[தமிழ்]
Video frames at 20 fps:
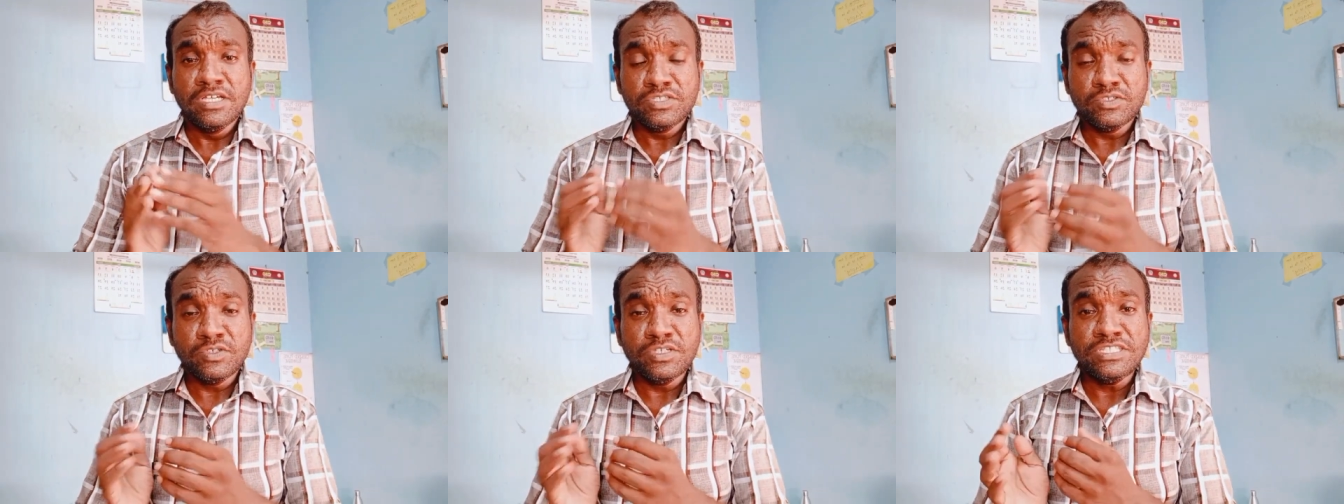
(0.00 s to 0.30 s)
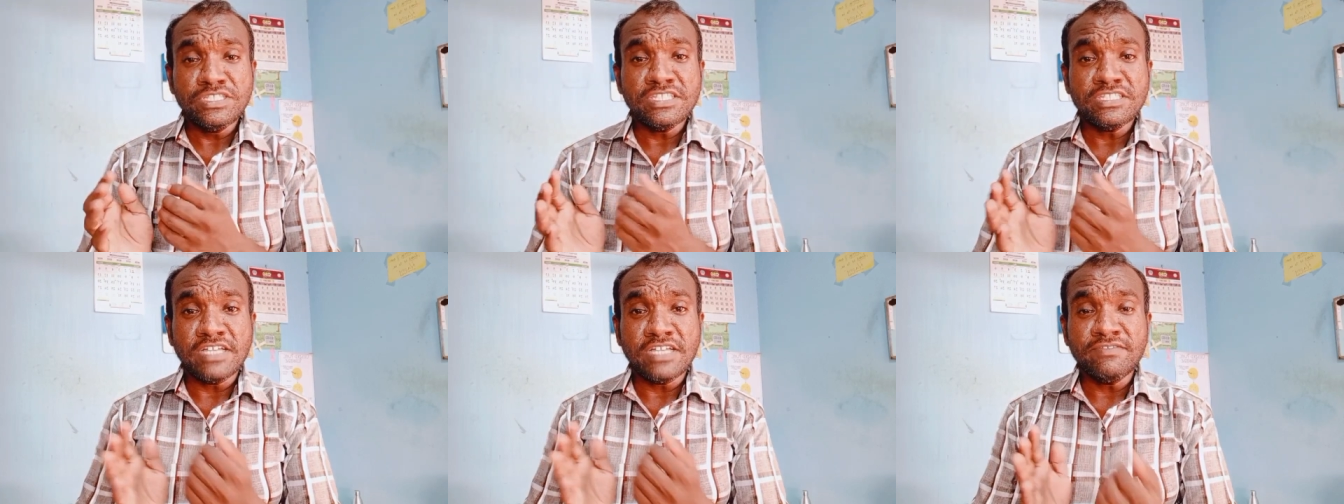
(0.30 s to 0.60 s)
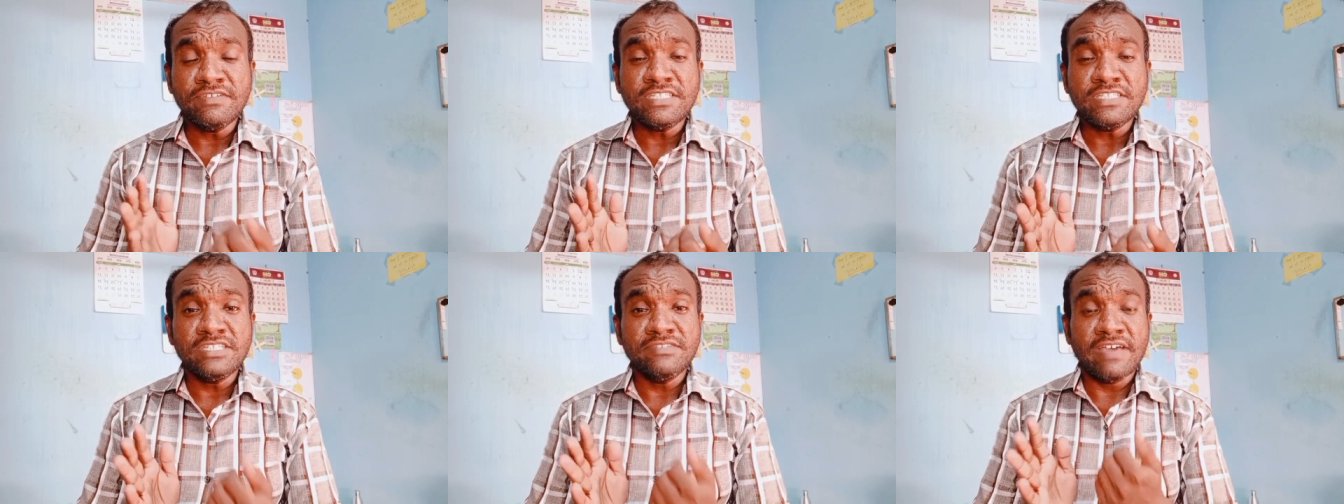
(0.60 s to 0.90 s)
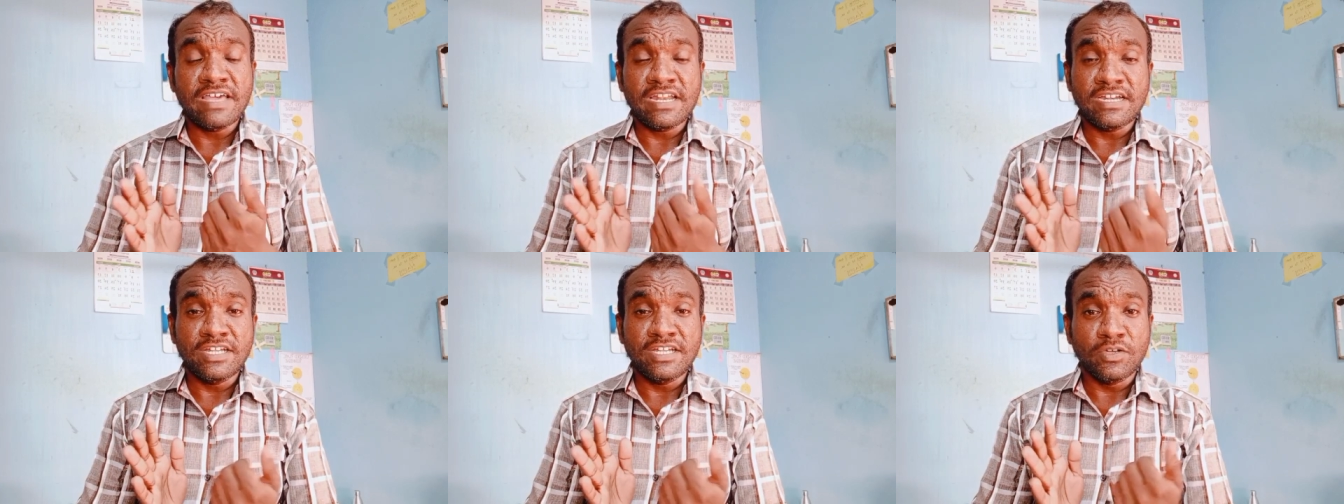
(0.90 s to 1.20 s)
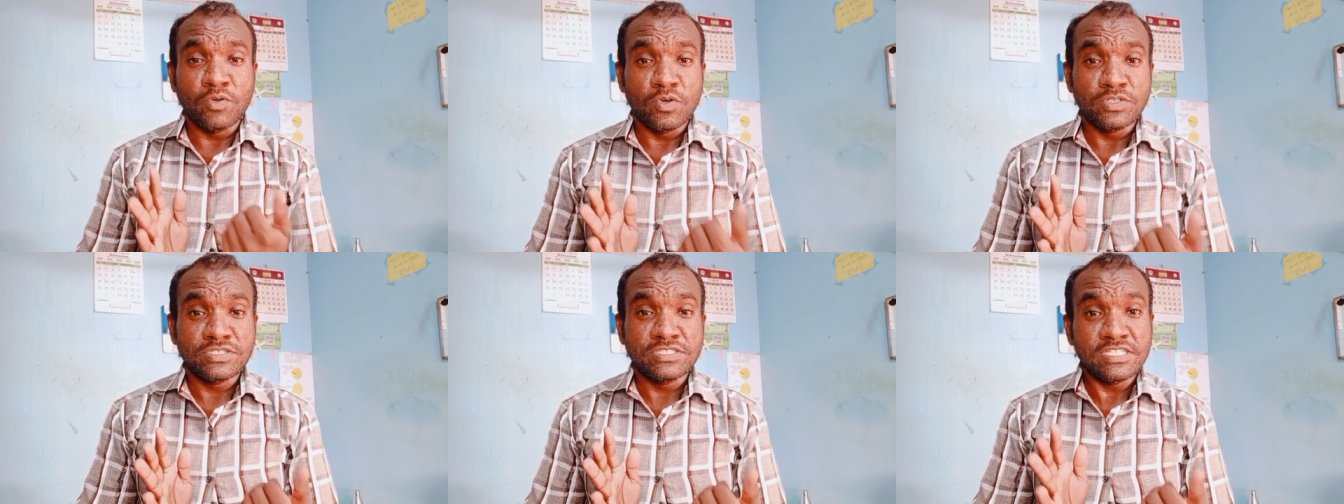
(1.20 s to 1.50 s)
ஸோ இதை தவிர்த்து வேறு என்ன
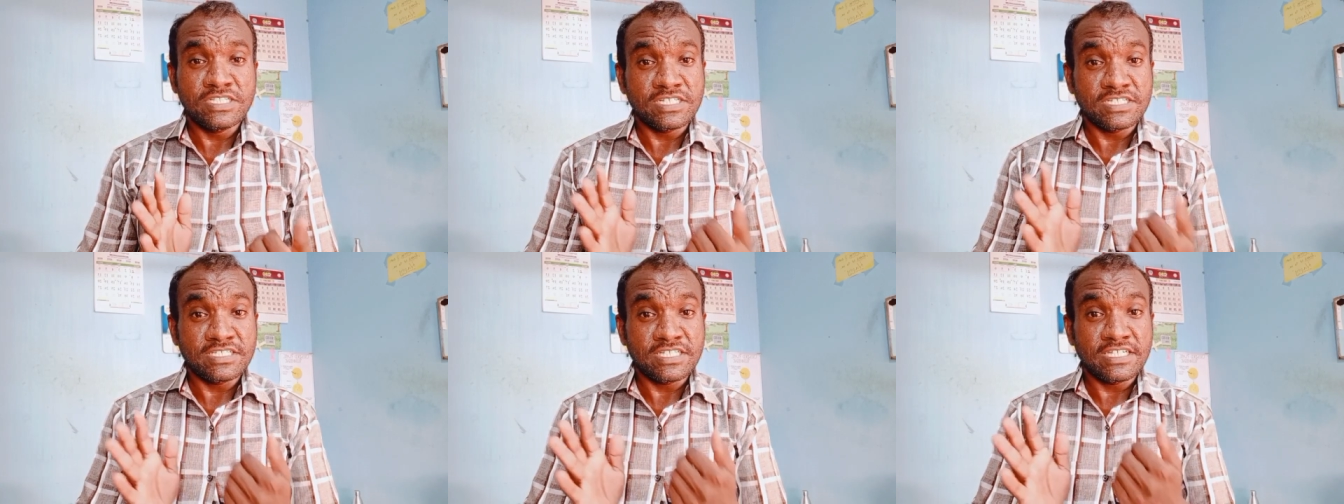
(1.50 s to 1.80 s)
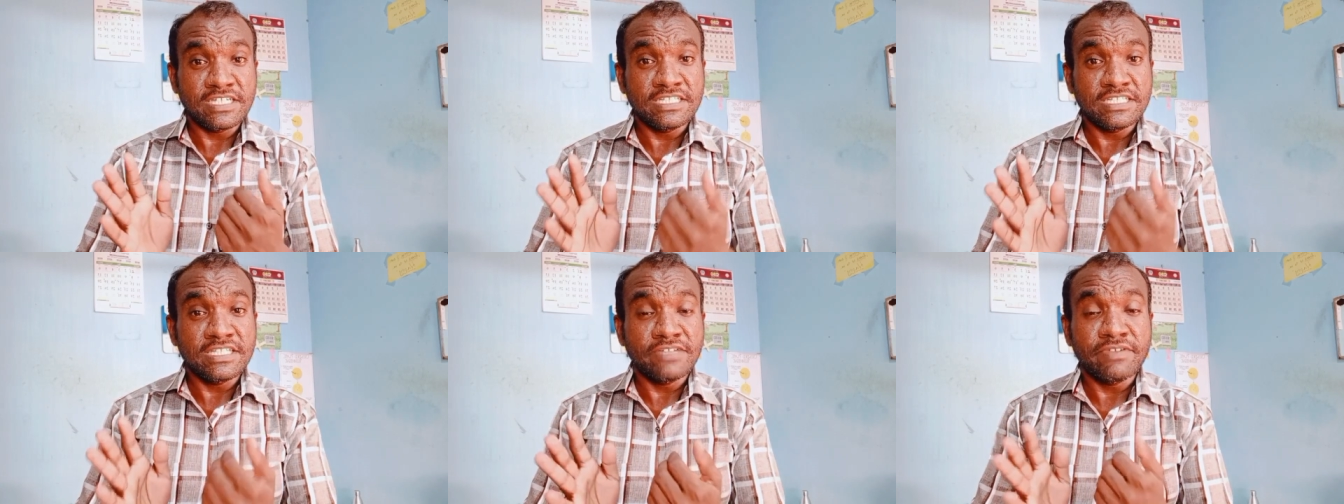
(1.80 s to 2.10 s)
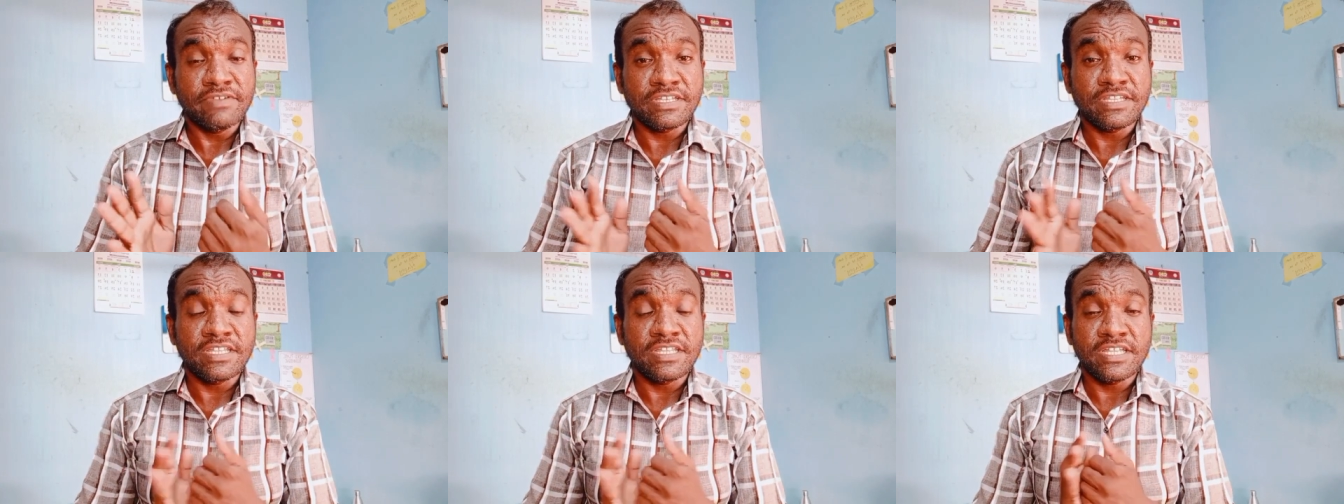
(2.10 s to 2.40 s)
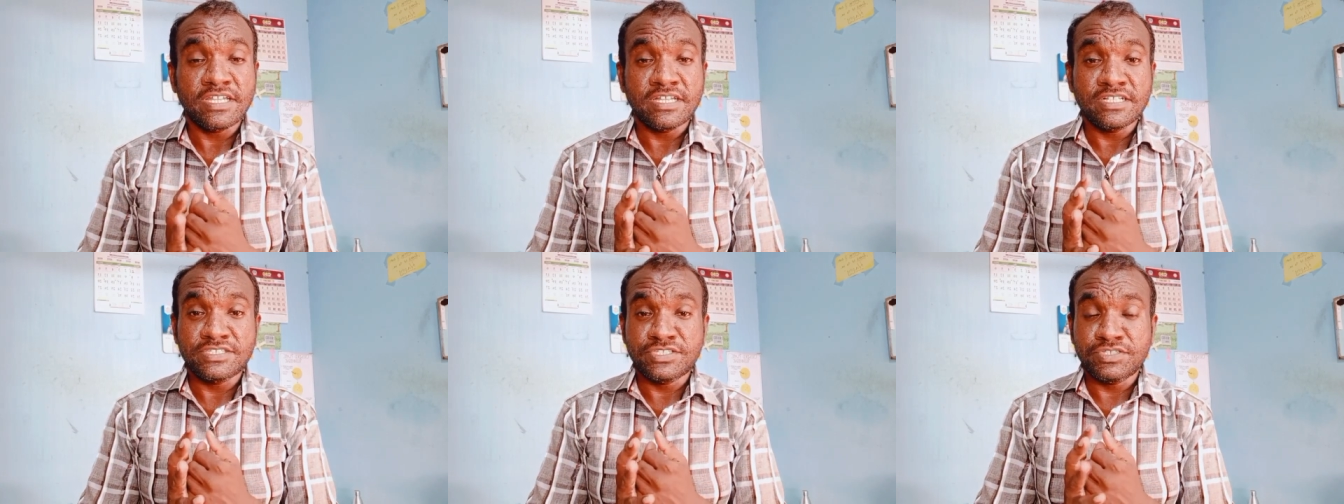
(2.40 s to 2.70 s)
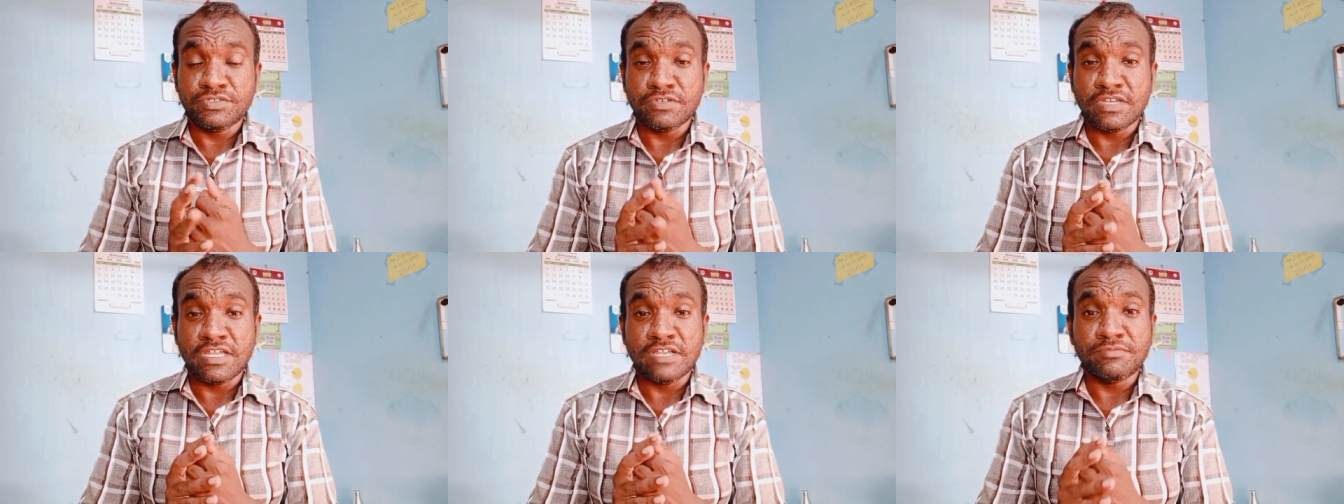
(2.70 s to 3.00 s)
கோர்ஸ் இருக்குது இந்த வெட்டினரி
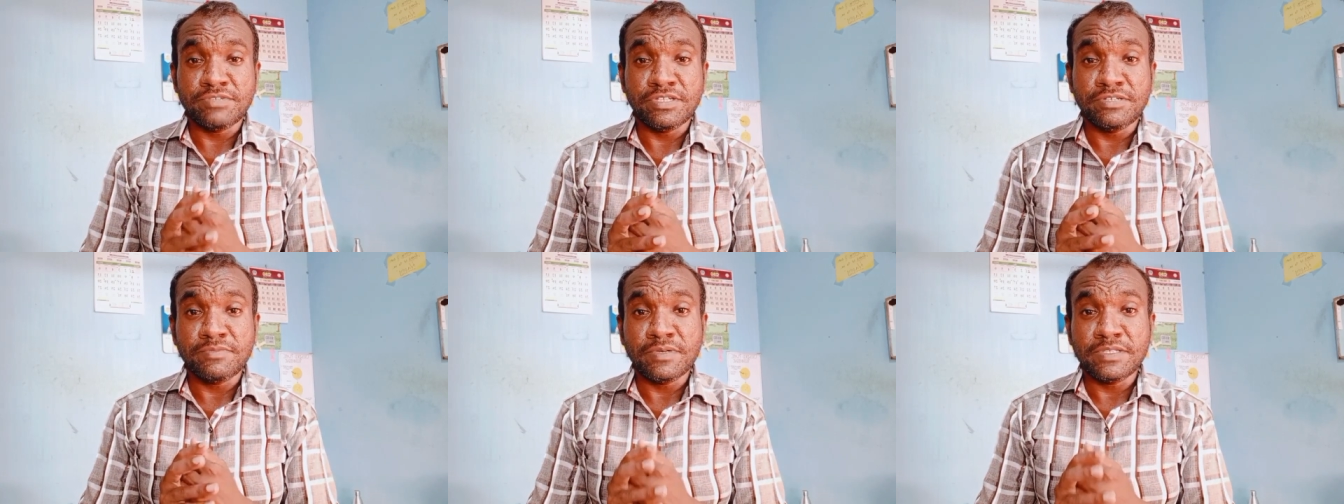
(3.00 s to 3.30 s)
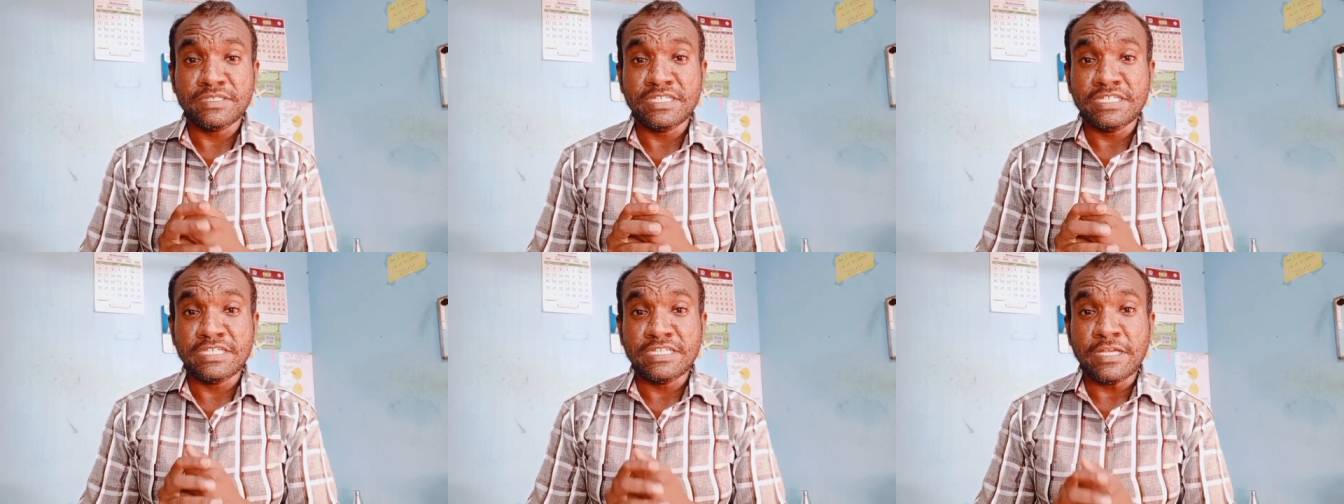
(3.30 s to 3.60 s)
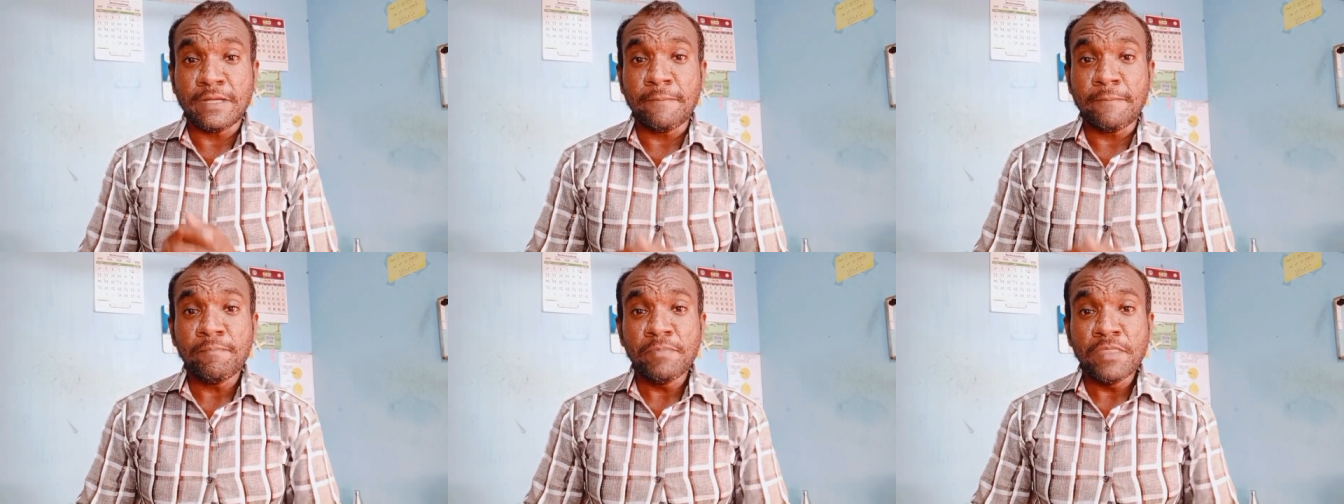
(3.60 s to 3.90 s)
இன்ஸ்டியூட்டில் அப்படின்னு பார்த்தீங்கன்னா